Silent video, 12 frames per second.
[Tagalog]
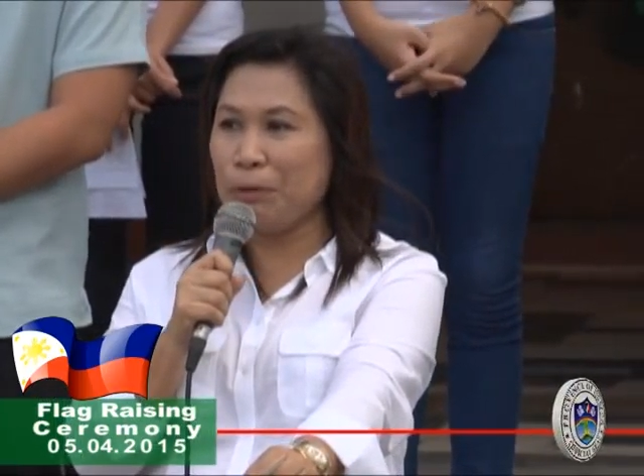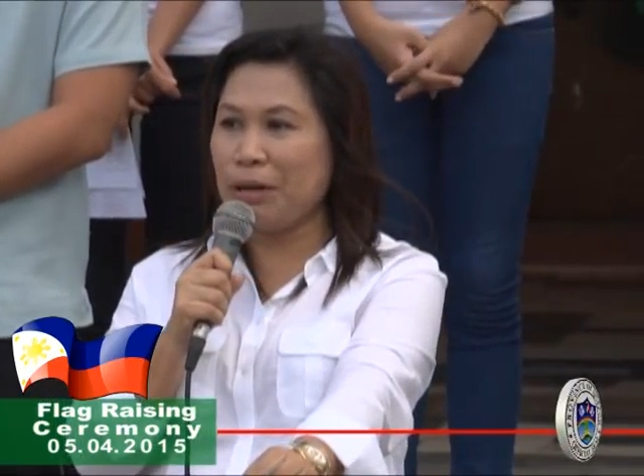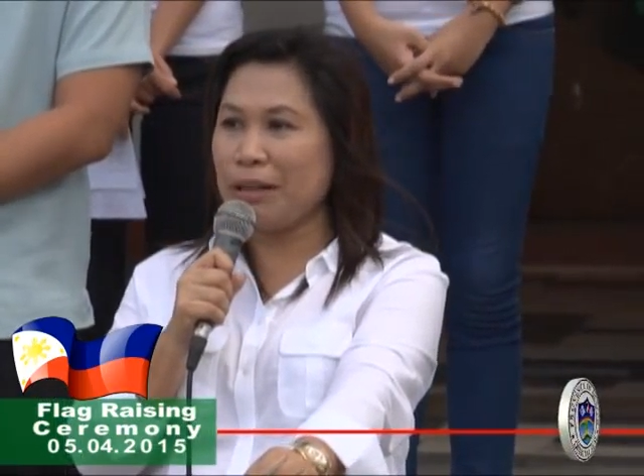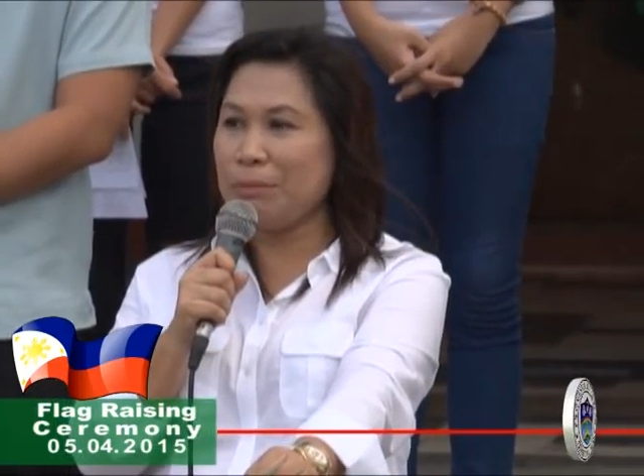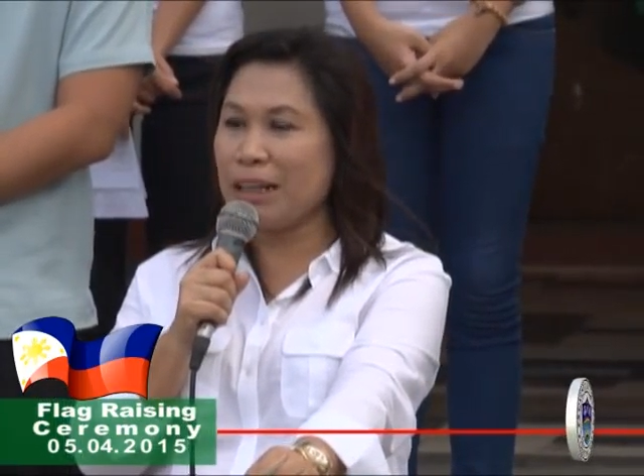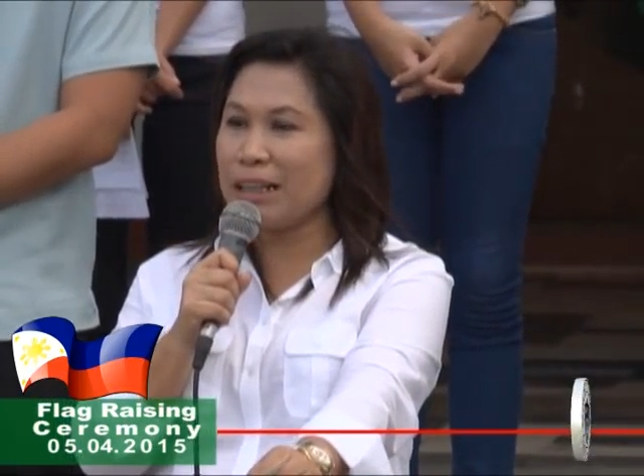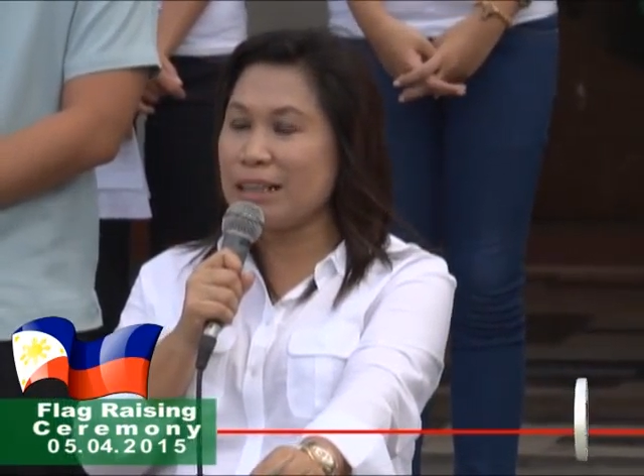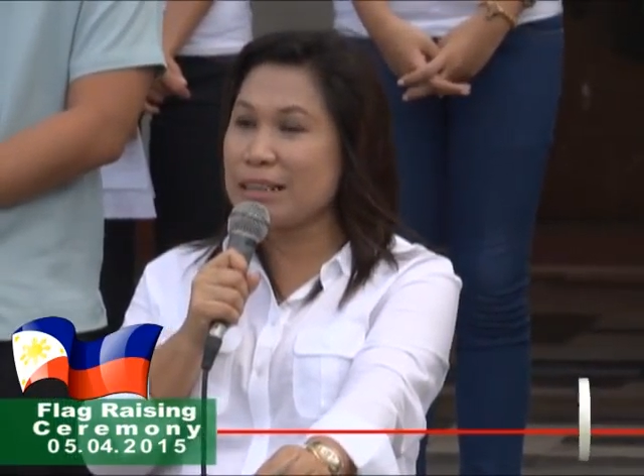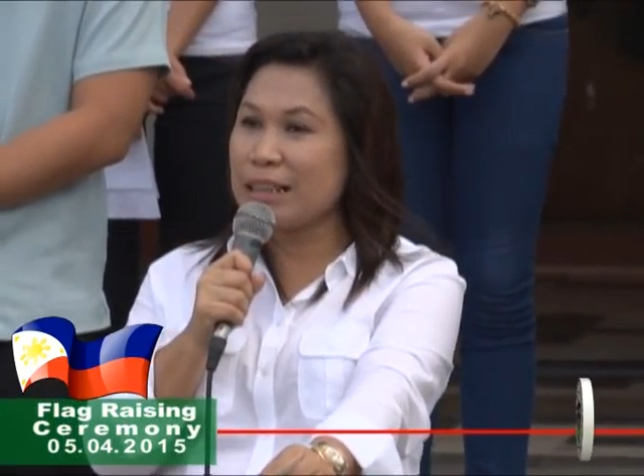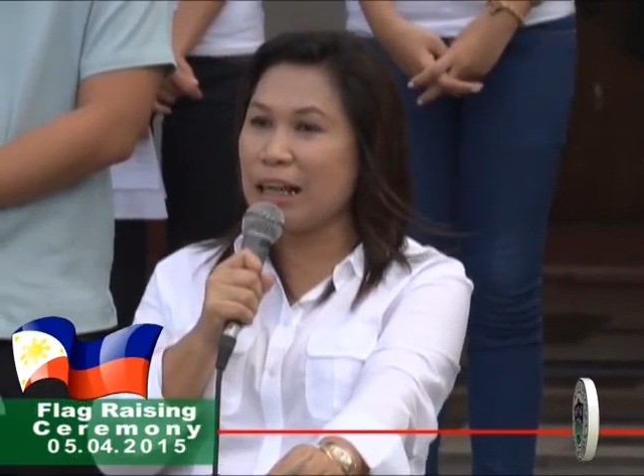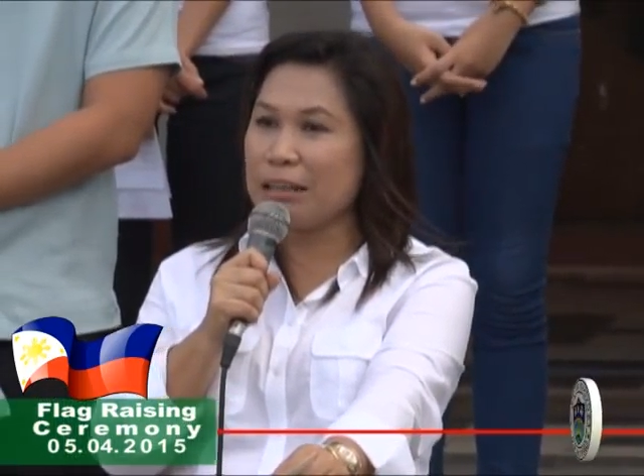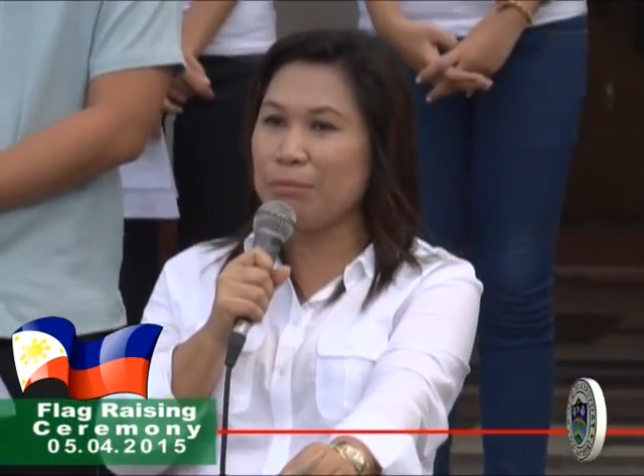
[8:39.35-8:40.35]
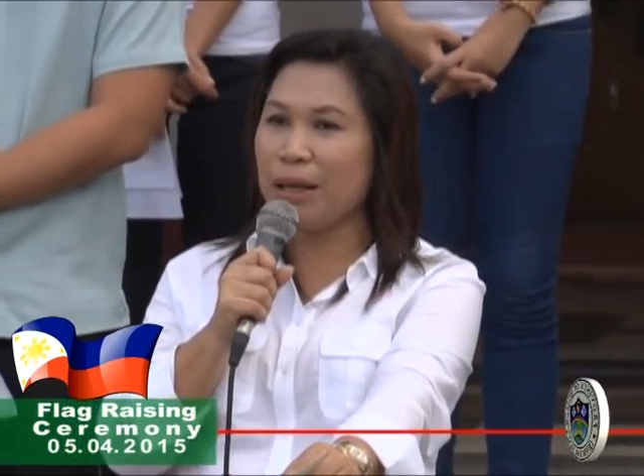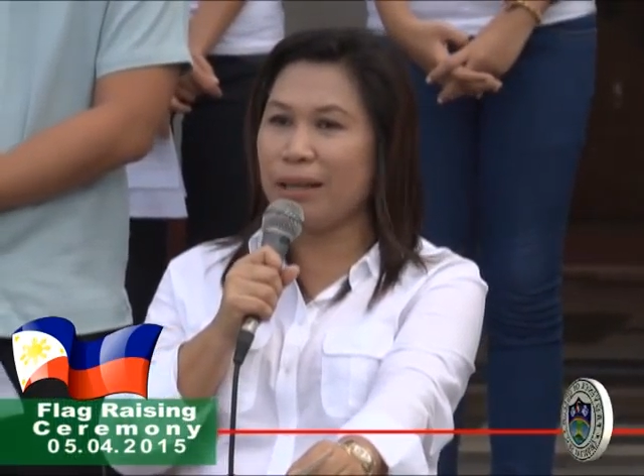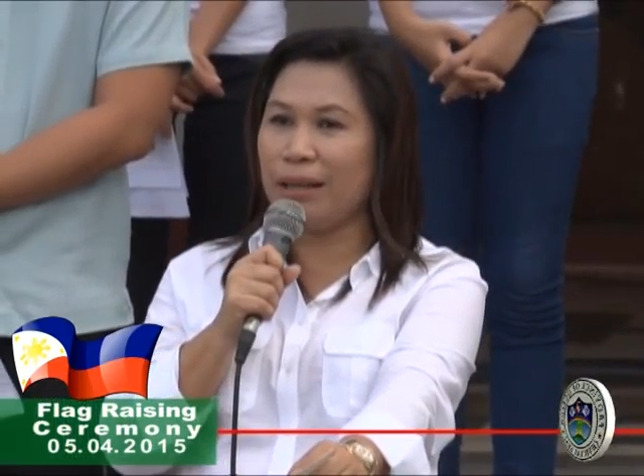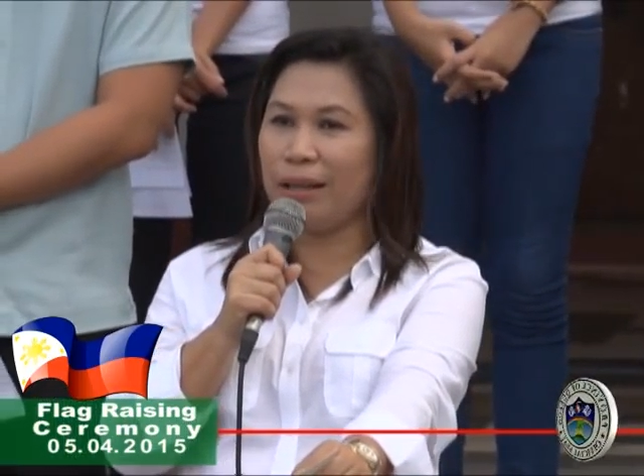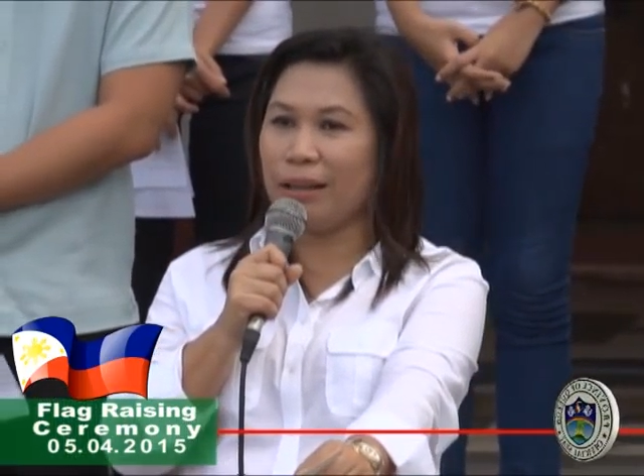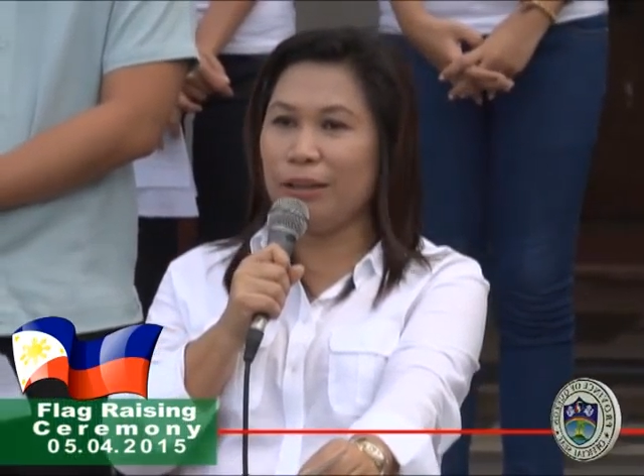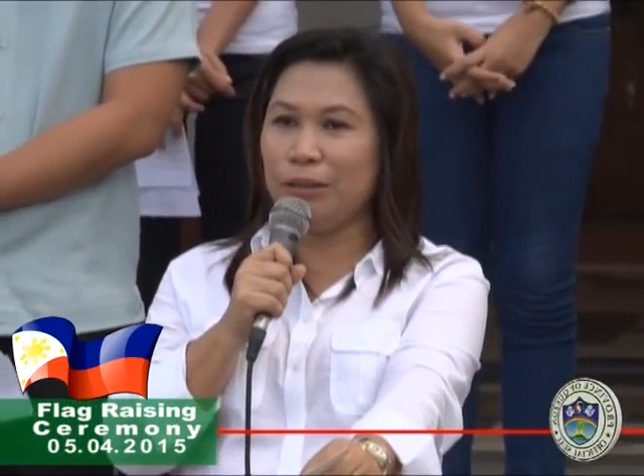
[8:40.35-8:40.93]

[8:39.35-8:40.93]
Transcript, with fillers: po ay makiisa at makinig.